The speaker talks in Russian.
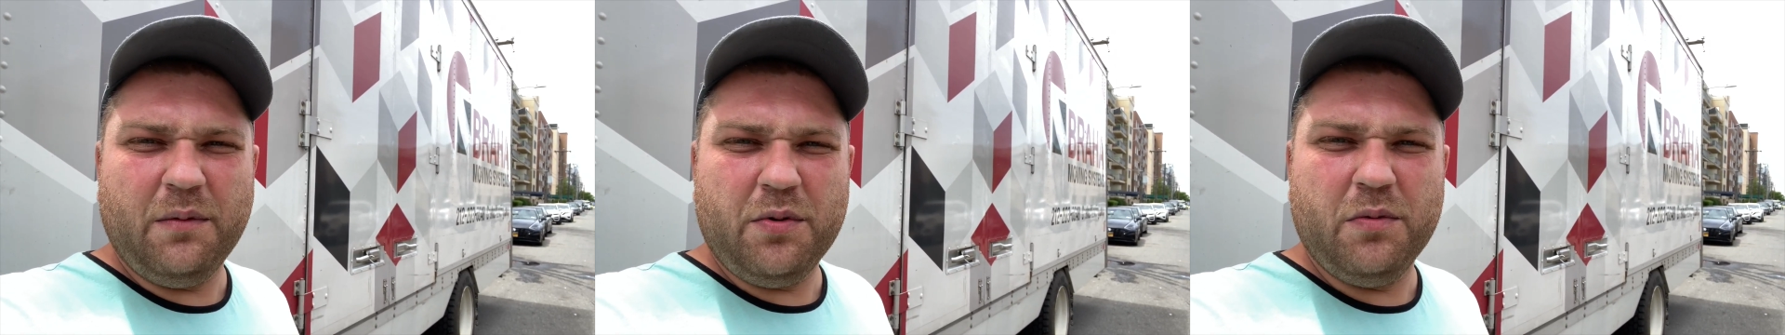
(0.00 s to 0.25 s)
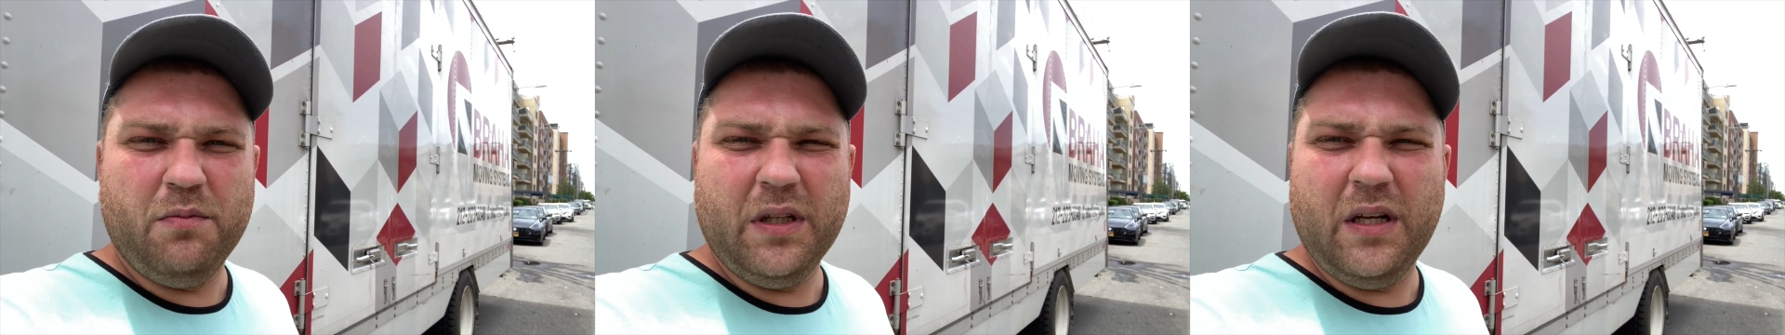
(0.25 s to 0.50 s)
В
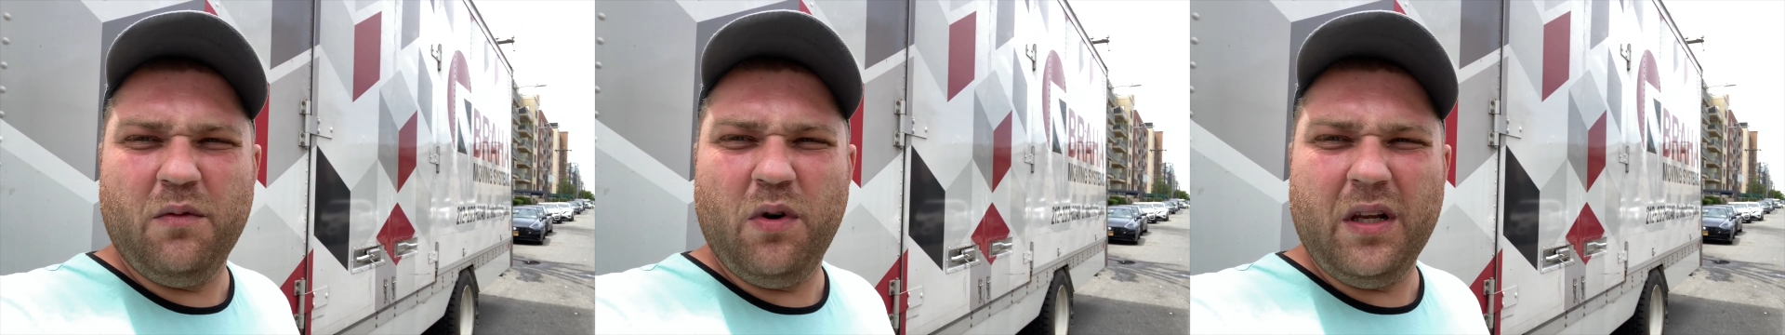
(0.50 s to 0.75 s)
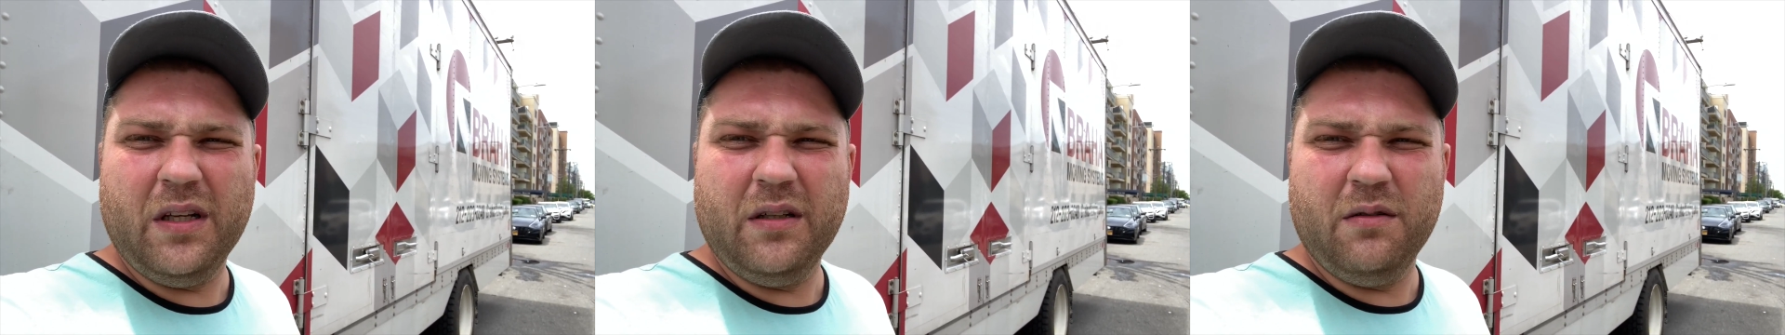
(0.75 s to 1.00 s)
общем, мы
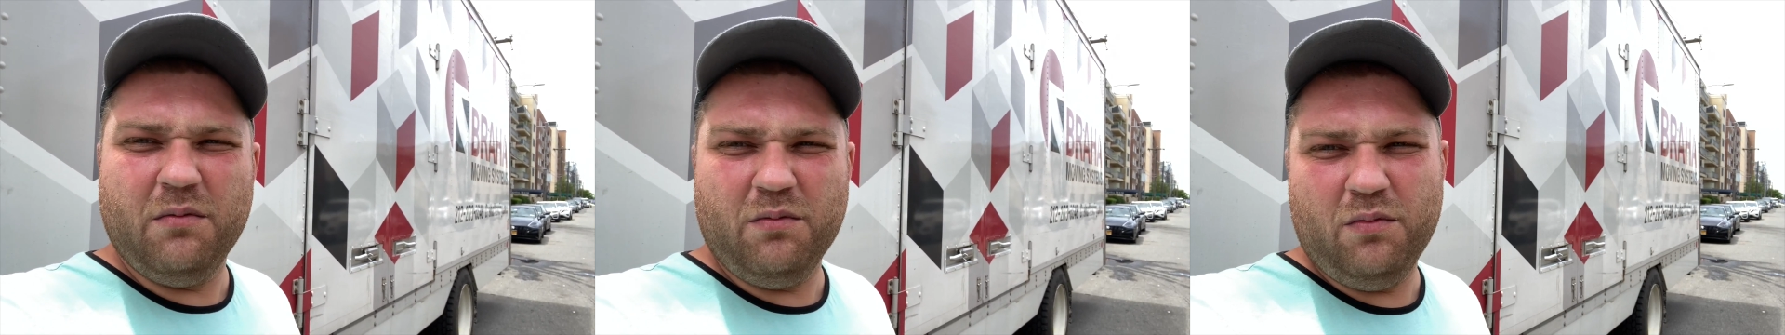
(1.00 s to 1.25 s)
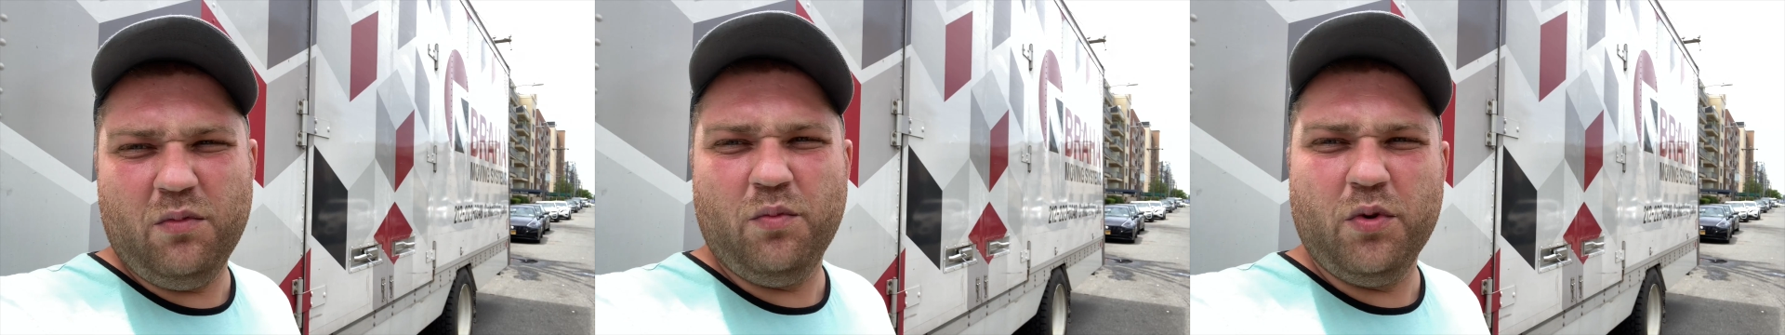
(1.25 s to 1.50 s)
довольны,
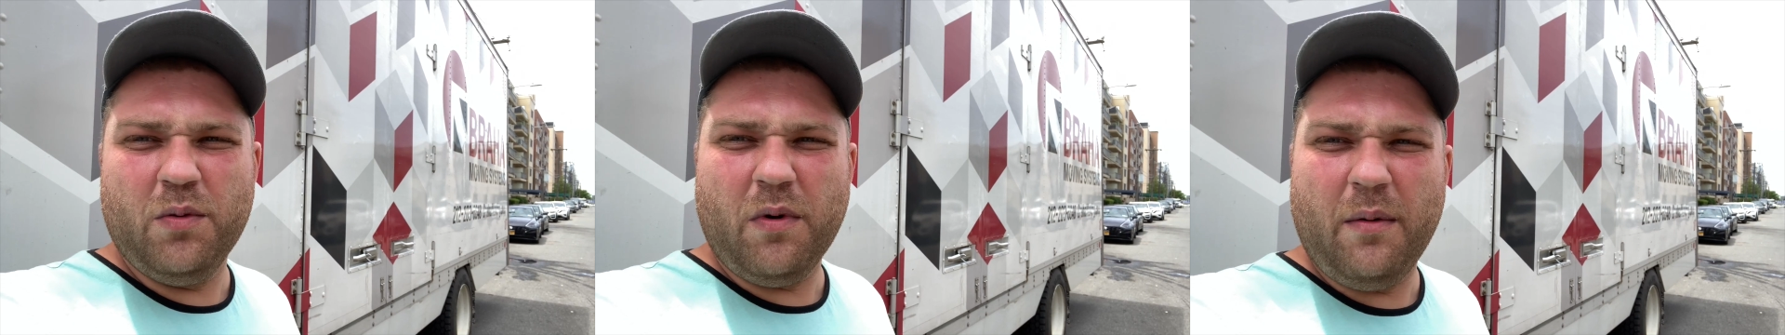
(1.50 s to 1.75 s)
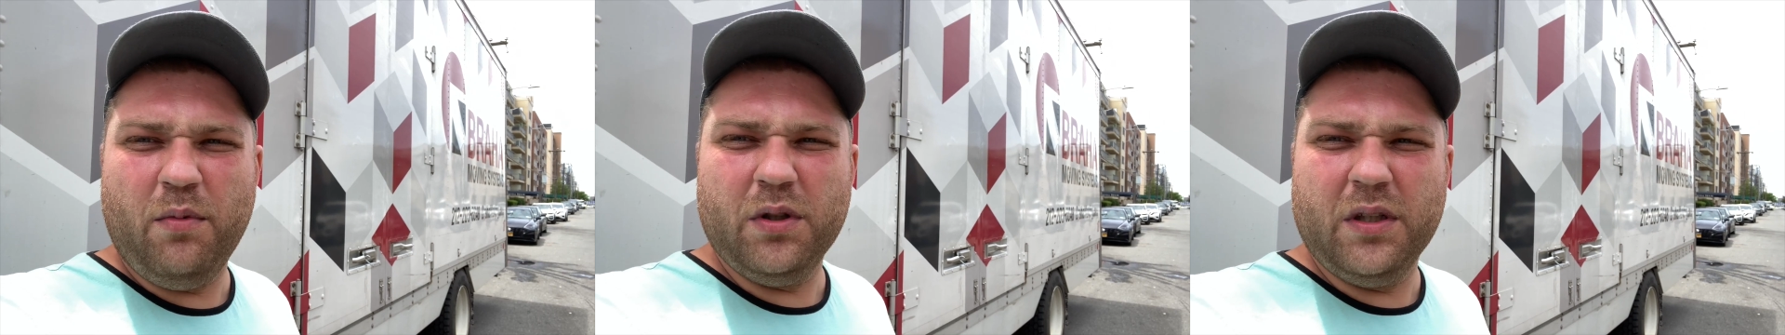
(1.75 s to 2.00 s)
ну, будем
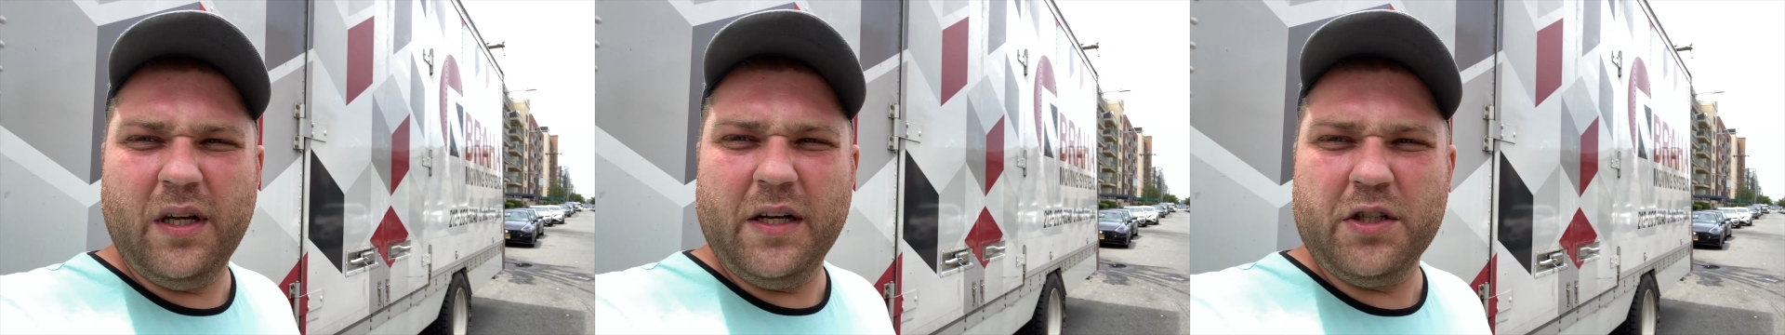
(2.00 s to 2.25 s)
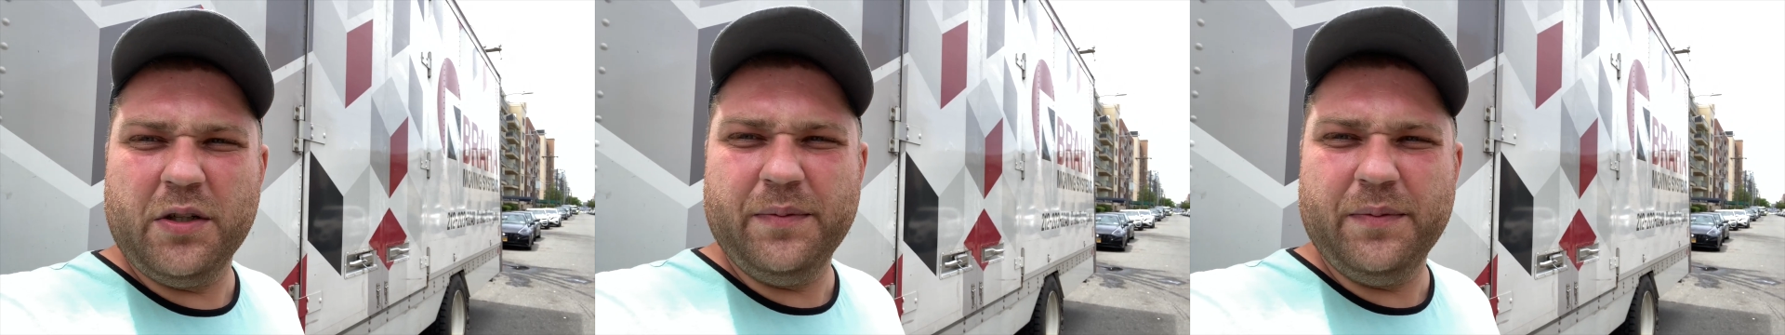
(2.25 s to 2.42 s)
работать дальше.